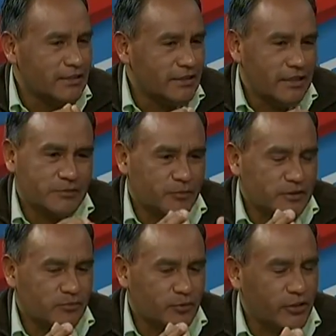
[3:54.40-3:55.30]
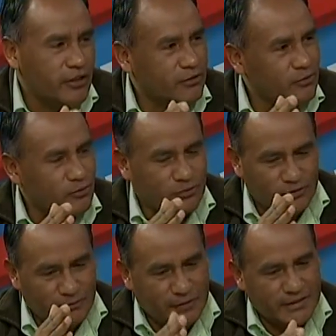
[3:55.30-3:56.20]
y es pues un proyecto
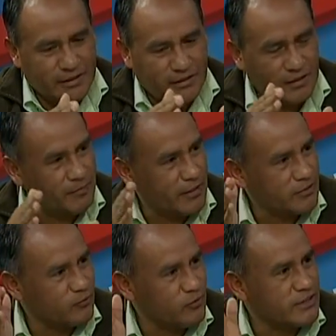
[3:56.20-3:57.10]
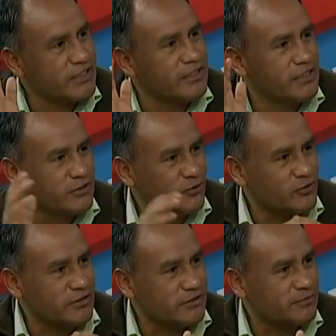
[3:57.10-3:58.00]
el presente para las futuras
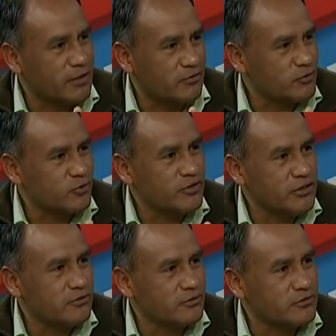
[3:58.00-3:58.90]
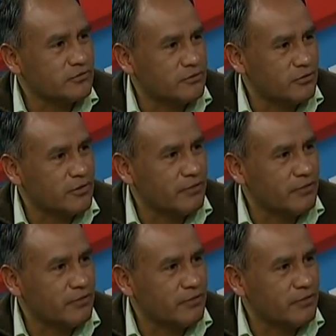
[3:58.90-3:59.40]
generaciones, para nuestros hijos, ¿no?